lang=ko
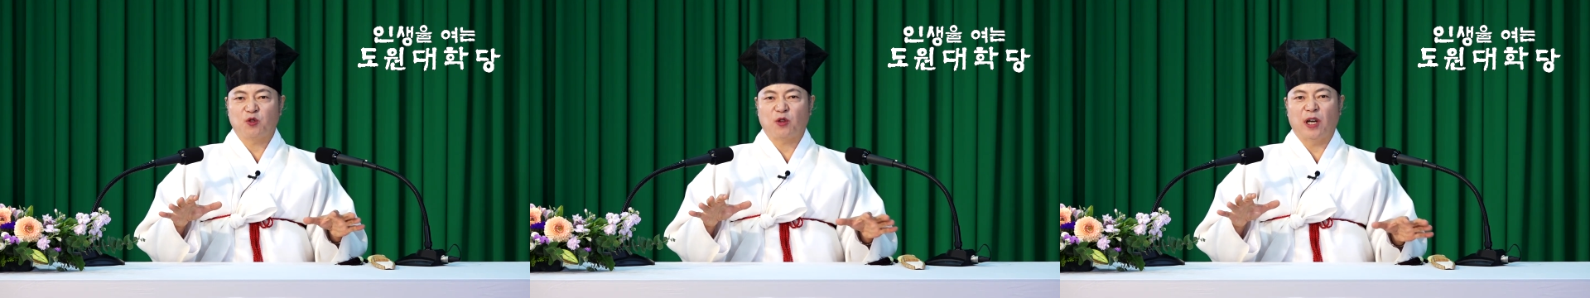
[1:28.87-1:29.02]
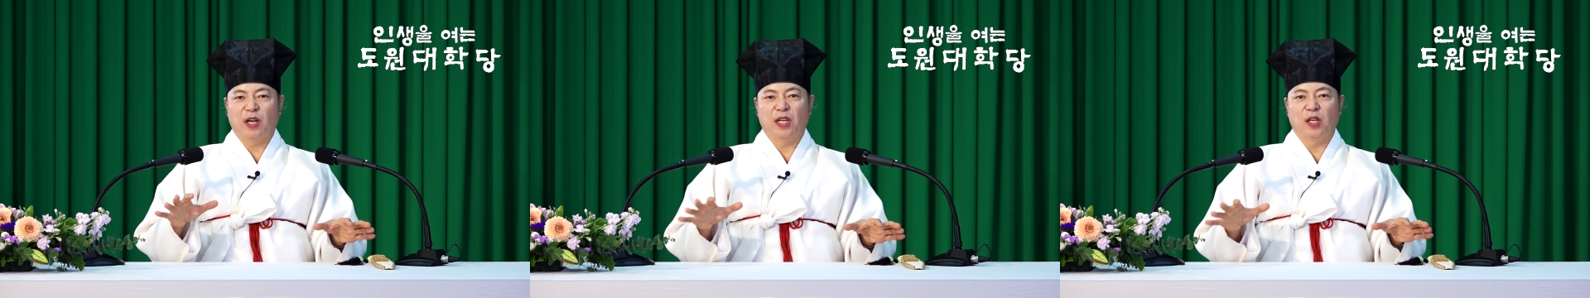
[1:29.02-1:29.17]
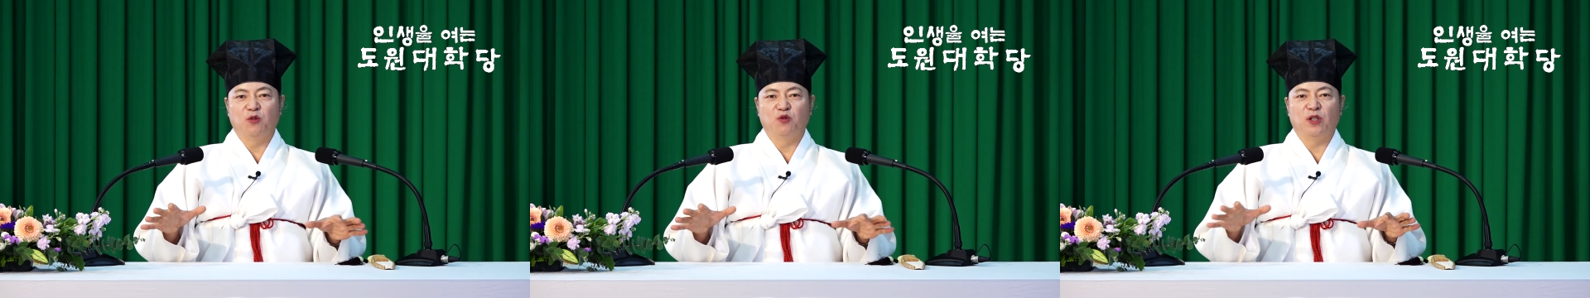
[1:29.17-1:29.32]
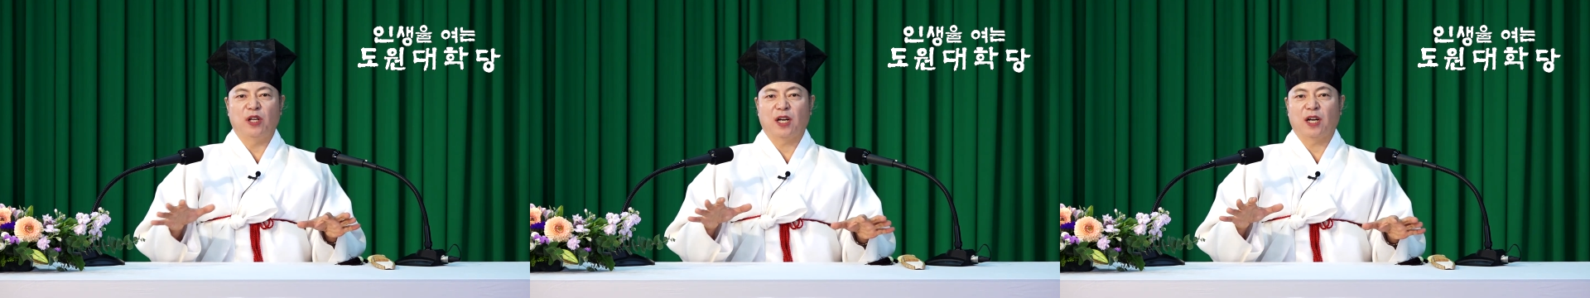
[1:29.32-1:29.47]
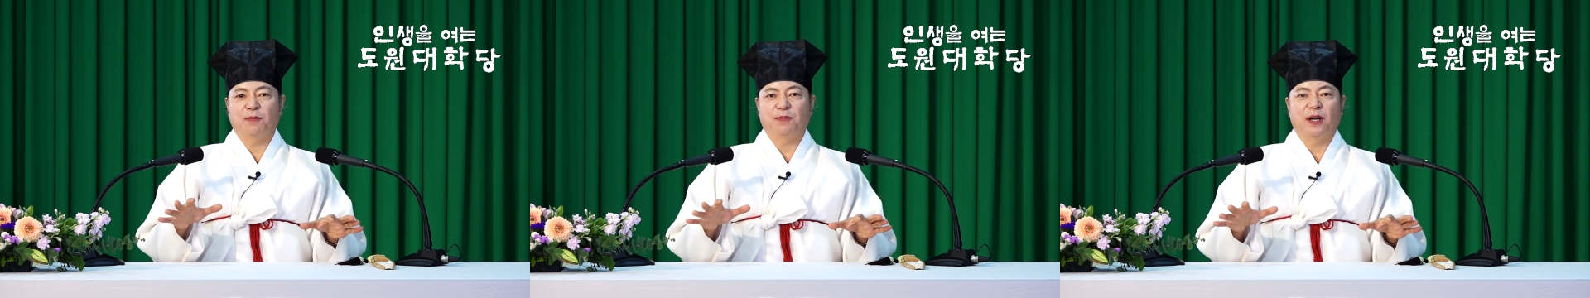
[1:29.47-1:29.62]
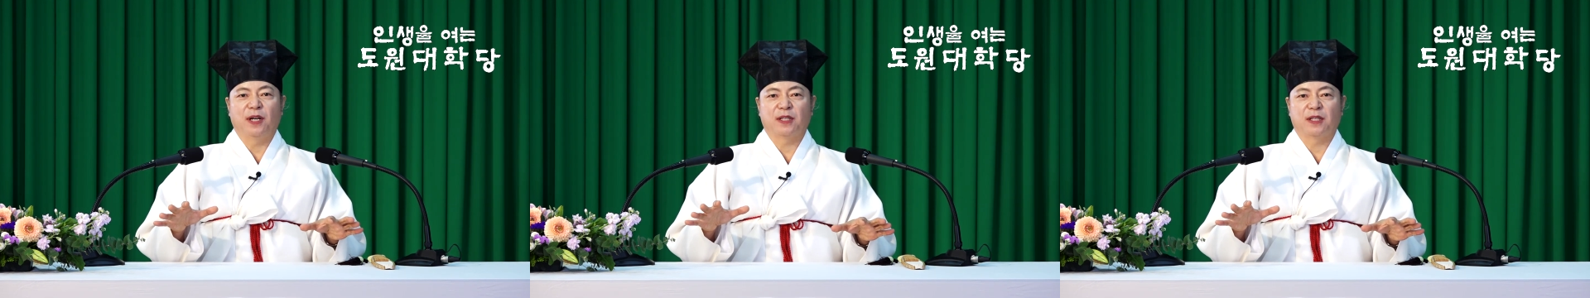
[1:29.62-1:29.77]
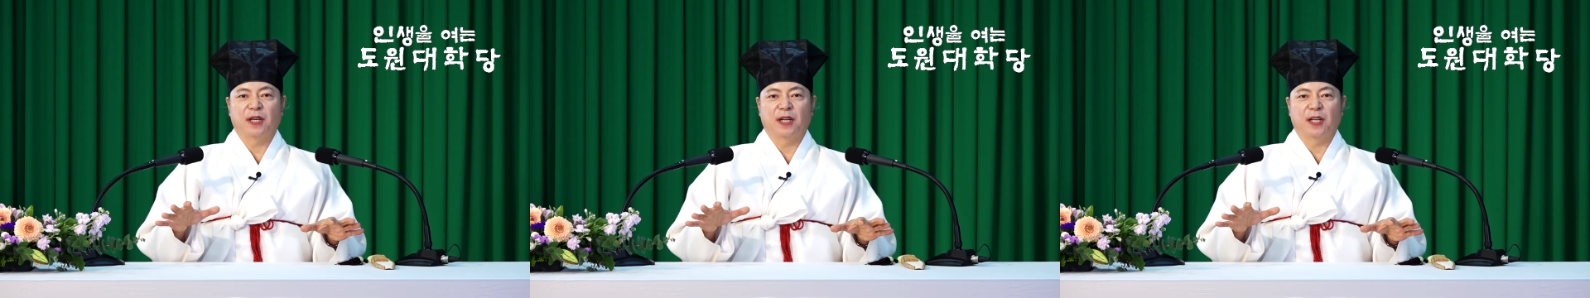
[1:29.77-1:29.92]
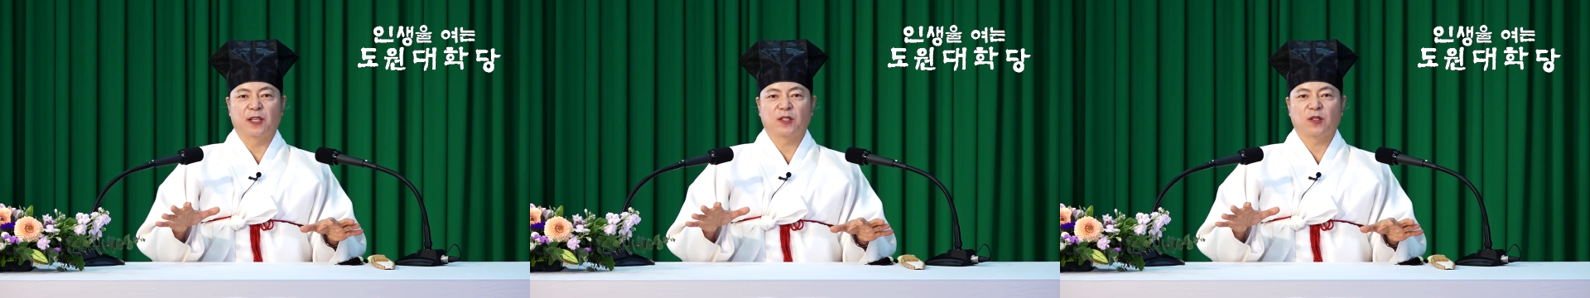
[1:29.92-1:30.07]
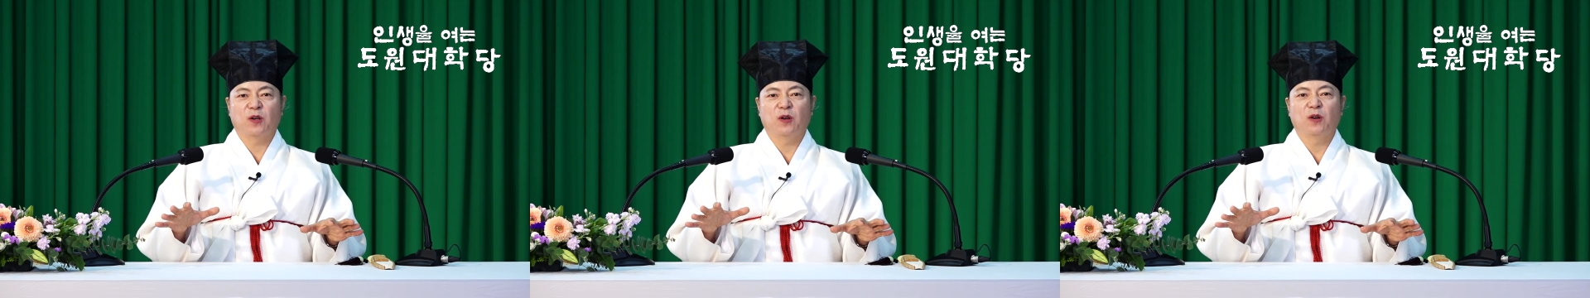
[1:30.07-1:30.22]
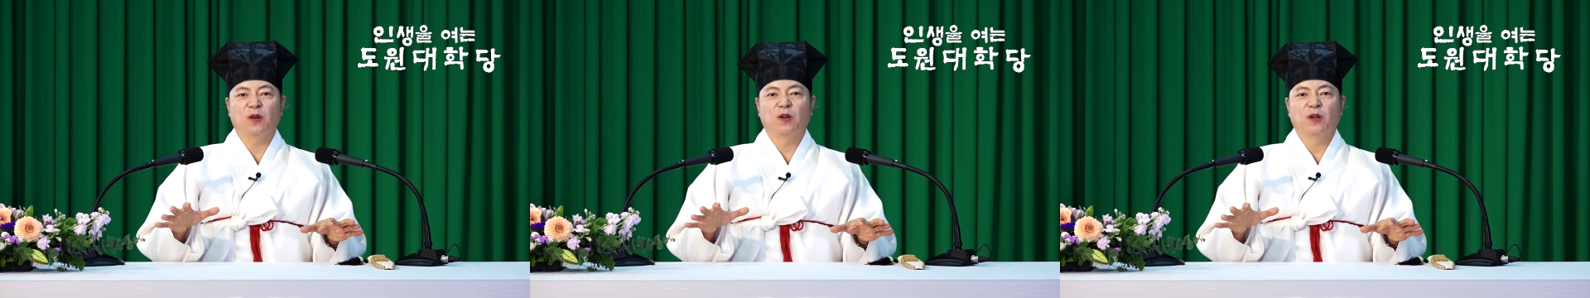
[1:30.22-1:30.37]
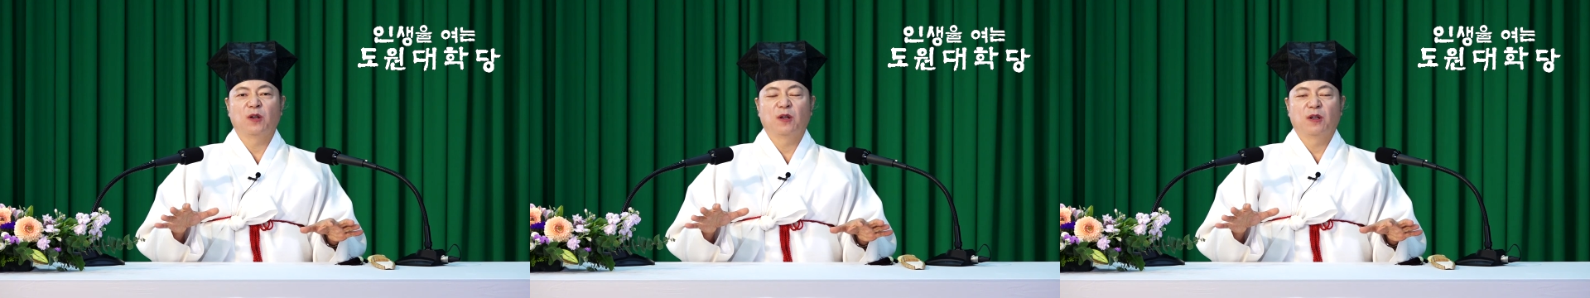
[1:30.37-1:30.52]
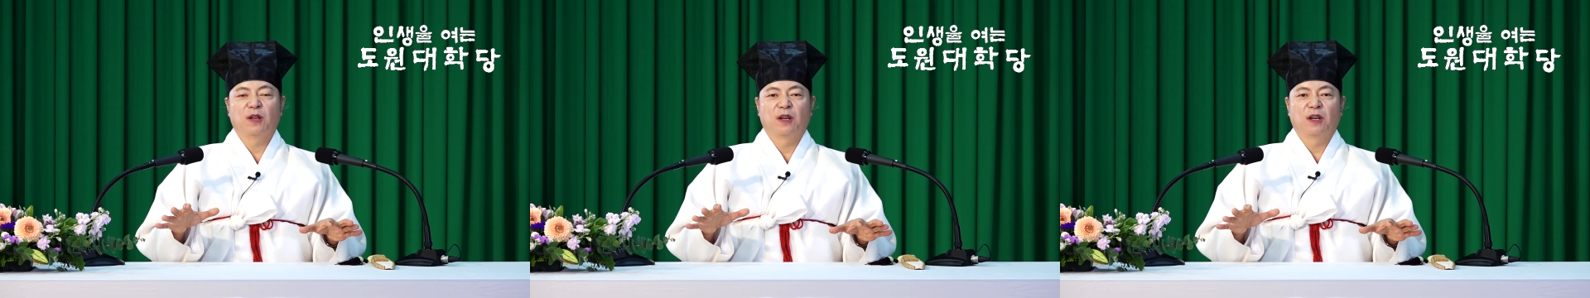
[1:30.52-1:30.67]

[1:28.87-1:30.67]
좌뇌 우뇌가 발달해서